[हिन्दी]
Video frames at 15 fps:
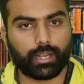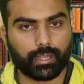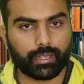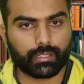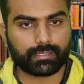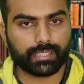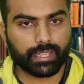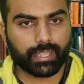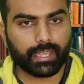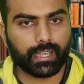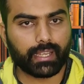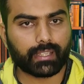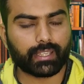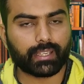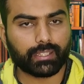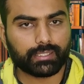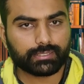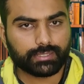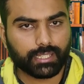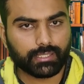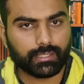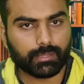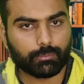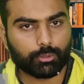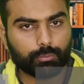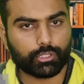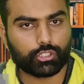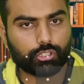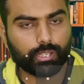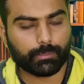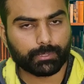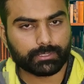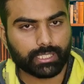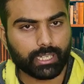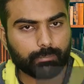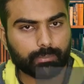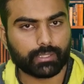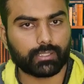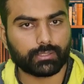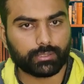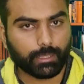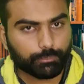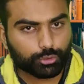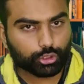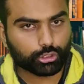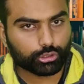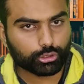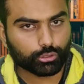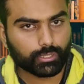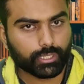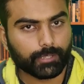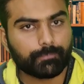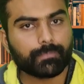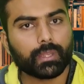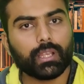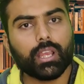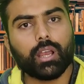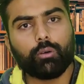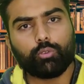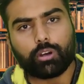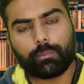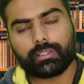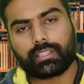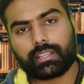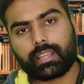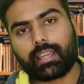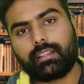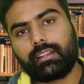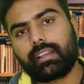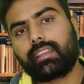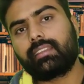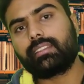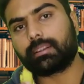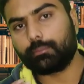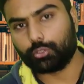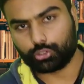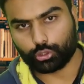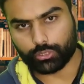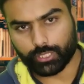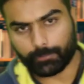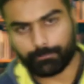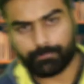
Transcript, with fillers: आखिर ऐसा क्या है कि खालिस्तान की मूवमेंट जो कि पंजाब के अंदर दम तोड़ चुकी है वो अभी तक कनाडा के अंदर मौजूद